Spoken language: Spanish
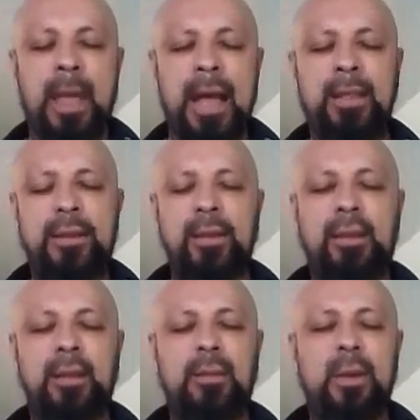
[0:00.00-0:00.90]
Ante ese
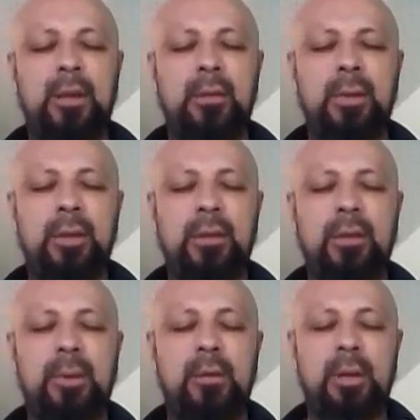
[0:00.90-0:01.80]
entendimiento, mi Dios, te
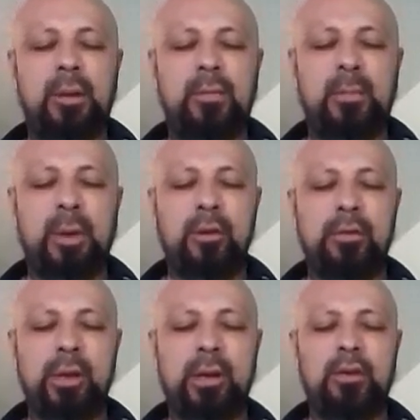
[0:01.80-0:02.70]
pido en el nombre
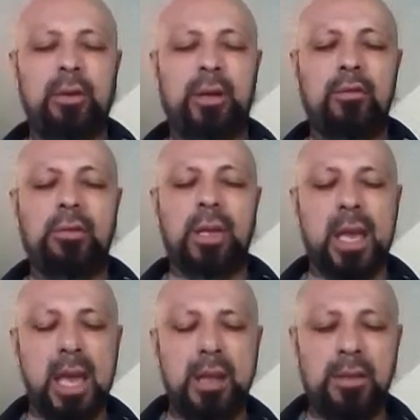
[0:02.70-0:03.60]
precioso de Cristo Jesús,
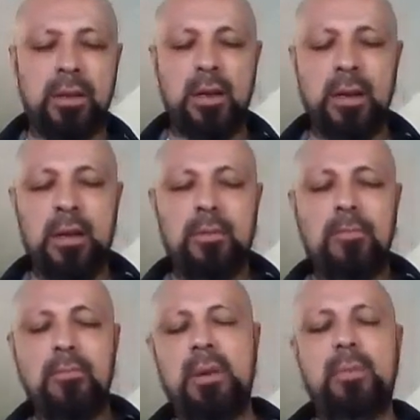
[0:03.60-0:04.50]
guíes
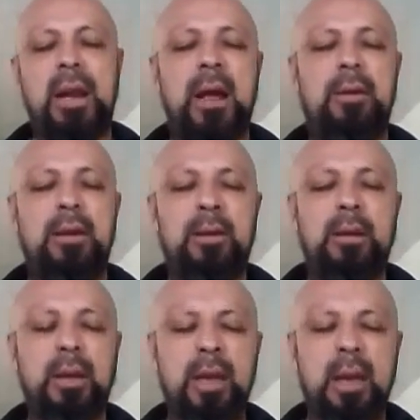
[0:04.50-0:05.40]
mi palabra,
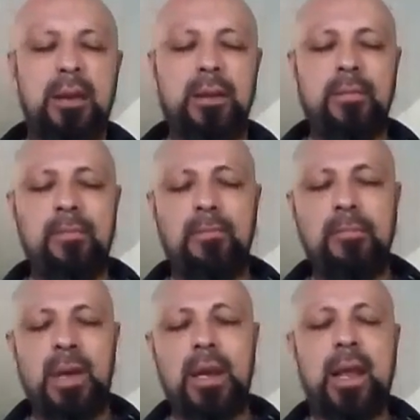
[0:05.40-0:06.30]
guíes
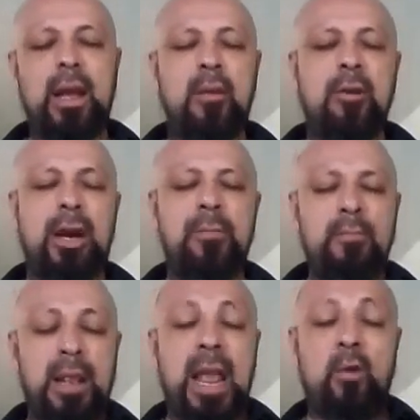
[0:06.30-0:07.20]
mi lengua,
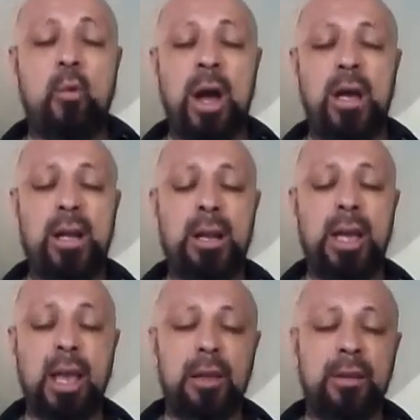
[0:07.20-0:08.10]
lengua,
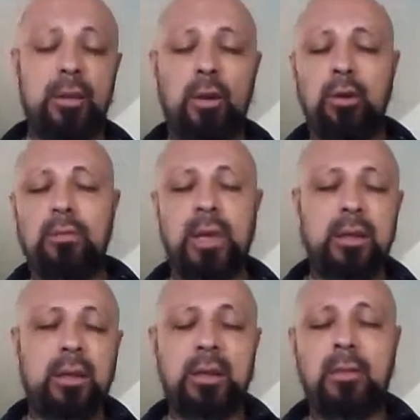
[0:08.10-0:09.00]
guíes todo mi
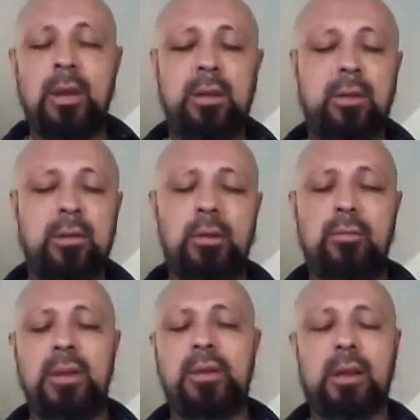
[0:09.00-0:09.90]
entendimiento, todo
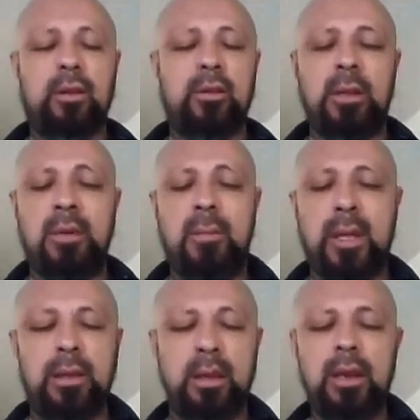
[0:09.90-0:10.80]
mi ser, toda mi
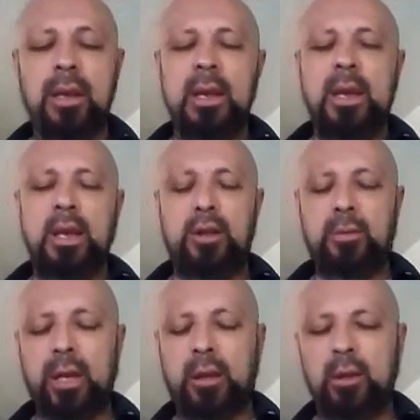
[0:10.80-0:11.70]
mente, y
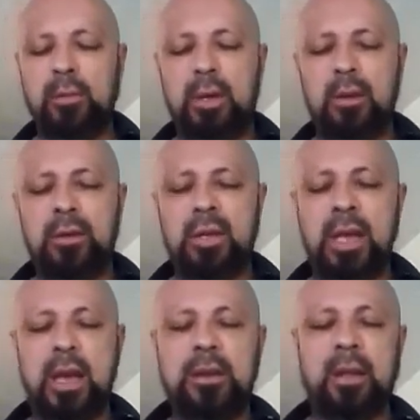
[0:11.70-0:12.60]
sobre todo, mi Dios,
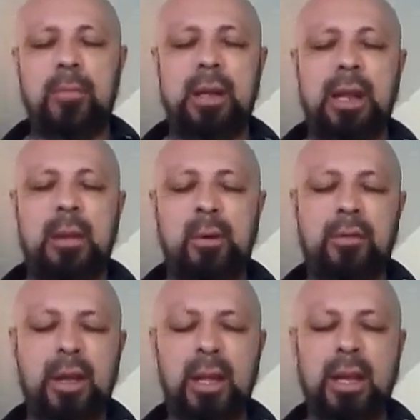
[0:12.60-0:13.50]
guíes también a la
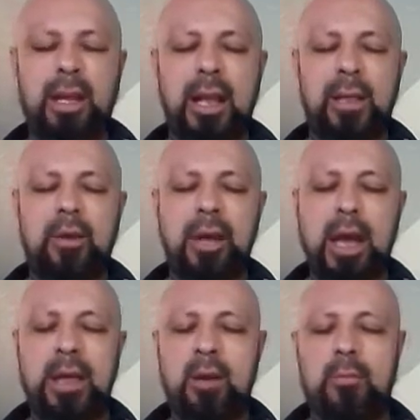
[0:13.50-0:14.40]
profeta que el día de hoy
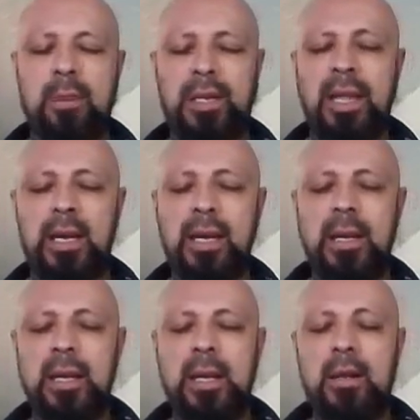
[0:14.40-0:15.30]
ha de completar
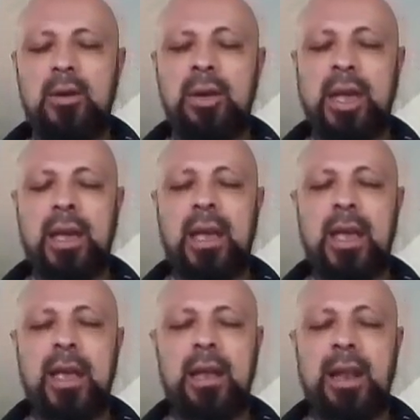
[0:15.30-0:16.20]
lo
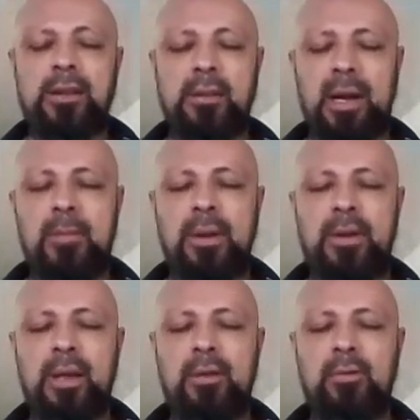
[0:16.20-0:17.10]
que eh, la semana
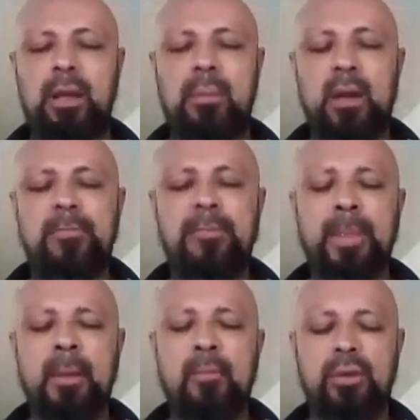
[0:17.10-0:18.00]
pasada tú también
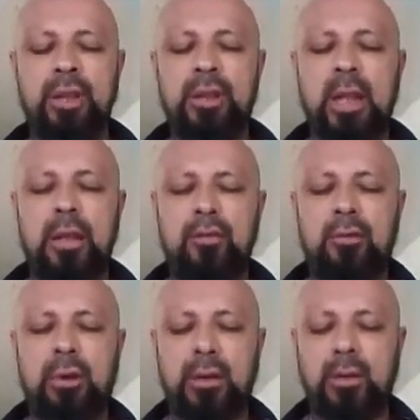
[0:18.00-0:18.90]
pusiste en su
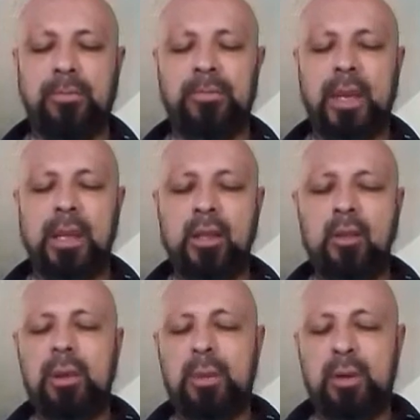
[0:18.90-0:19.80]
corazón. En el
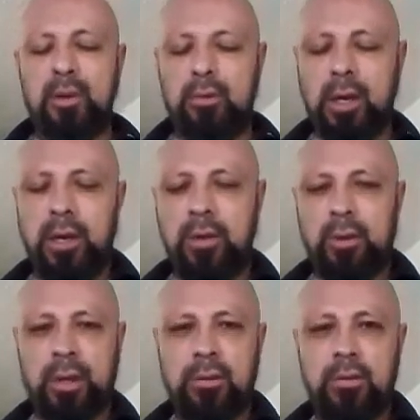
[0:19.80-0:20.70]
nombre precioso de Cristo
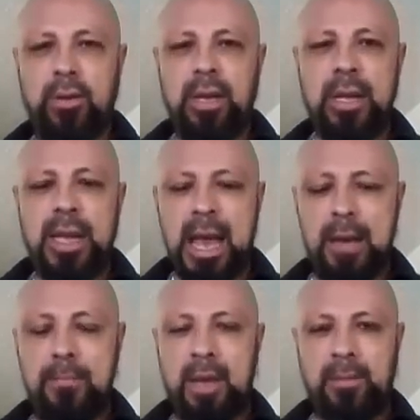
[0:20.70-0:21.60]
Jesús.
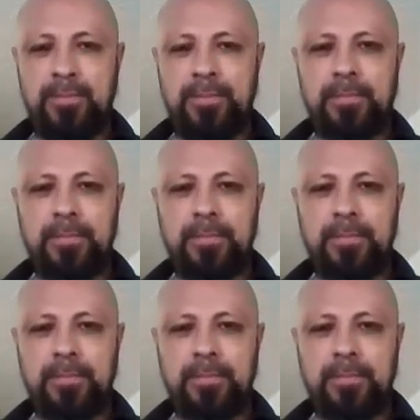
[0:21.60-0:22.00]
Amén.